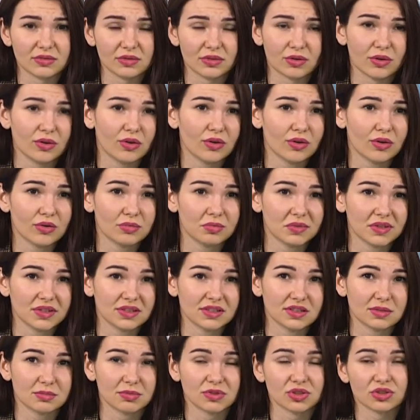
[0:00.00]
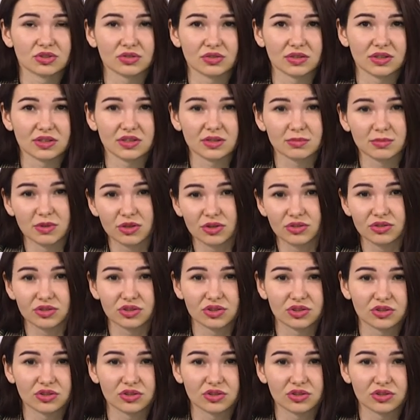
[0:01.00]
Но, в принципе, что на самолете,